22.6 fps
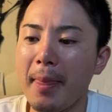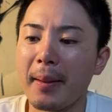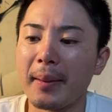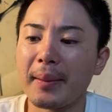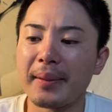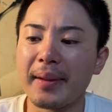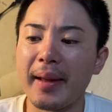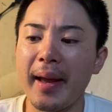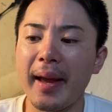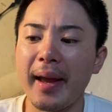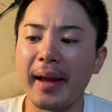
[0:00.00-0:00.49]

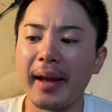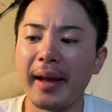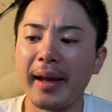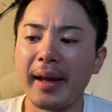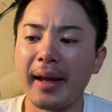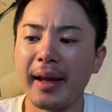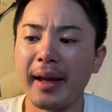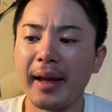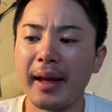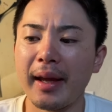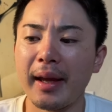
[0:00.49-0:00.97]

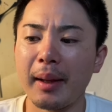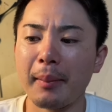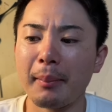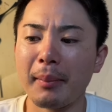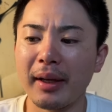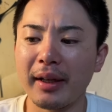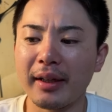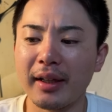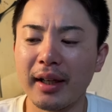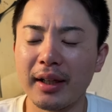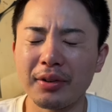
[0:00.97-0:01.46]
で、えー、
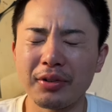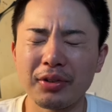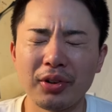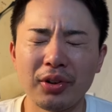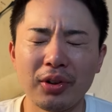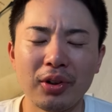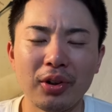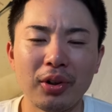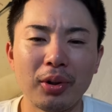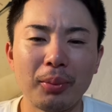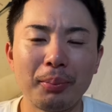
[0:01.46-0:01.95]
まあ、あ
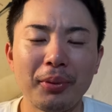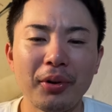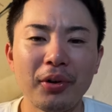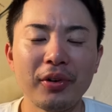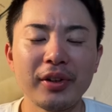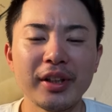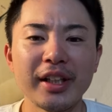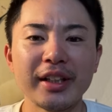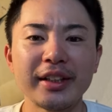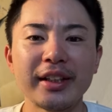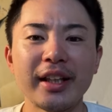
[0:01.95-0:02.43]
のー、
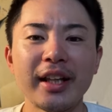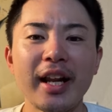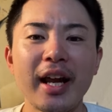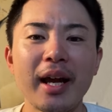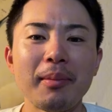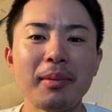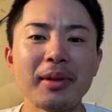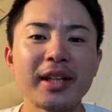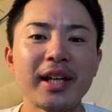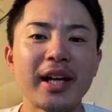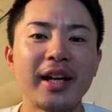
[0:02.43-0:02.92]
病院に行ってな
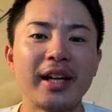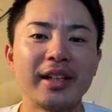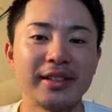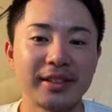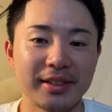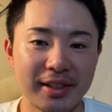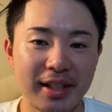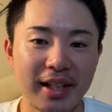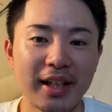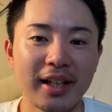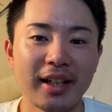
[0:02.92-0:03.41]
いみたいなんで
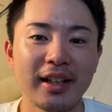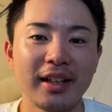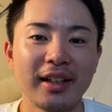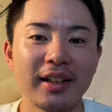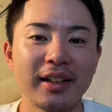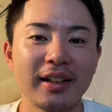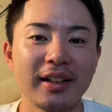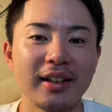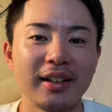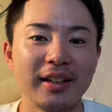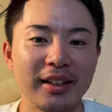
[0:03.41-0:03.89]
すね。
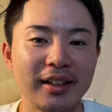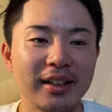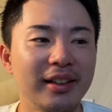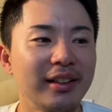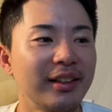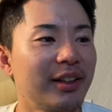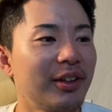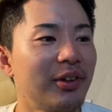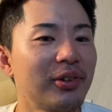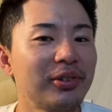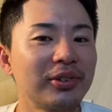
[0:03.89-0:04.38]

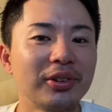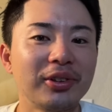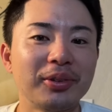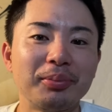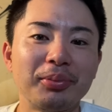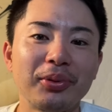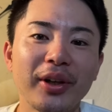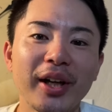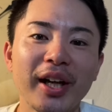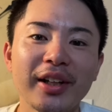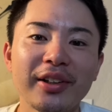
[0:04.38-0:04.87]
で、よ
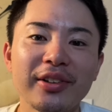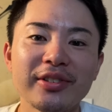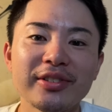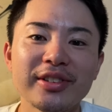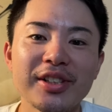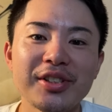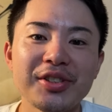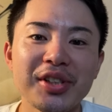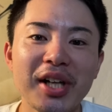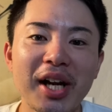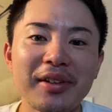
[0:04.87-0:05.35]
くプロ野球
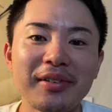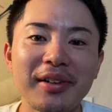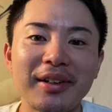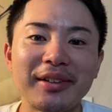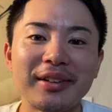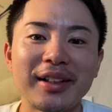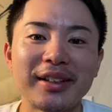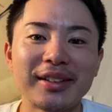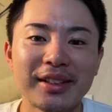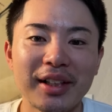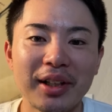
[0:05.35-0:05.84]
選手あるあ
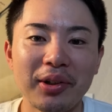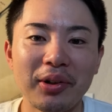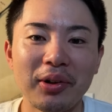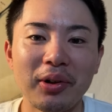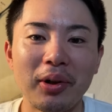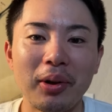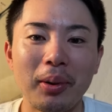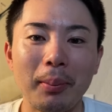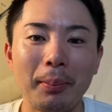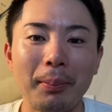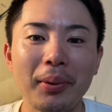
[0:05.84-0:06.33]
るなんですけ
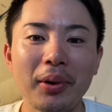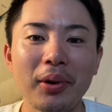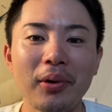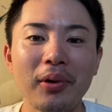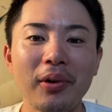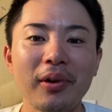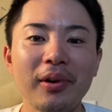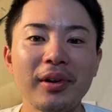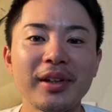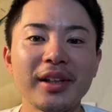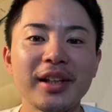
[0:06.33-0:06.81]
ど、
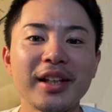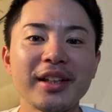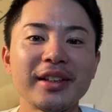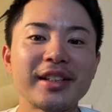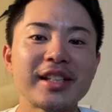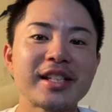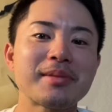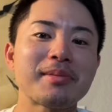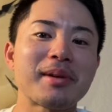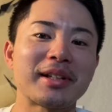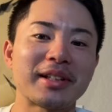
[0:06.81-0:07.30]
病院に行っ
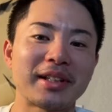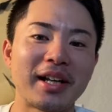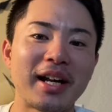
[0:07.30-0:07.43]
てしまった